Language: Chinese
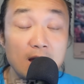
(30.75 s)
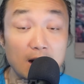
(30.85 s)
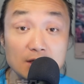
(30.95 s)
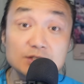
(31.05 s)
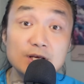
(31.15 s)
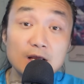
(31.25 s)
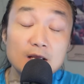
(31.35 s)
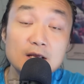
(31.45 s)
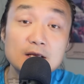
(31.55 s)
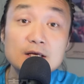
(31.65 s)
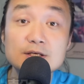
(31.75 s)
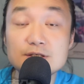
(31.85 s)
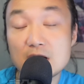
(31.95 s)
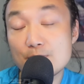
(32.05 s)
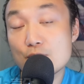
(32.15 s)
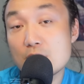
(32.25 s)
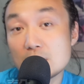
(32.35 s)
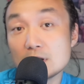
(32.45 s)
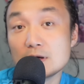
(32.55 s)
而且新加坡。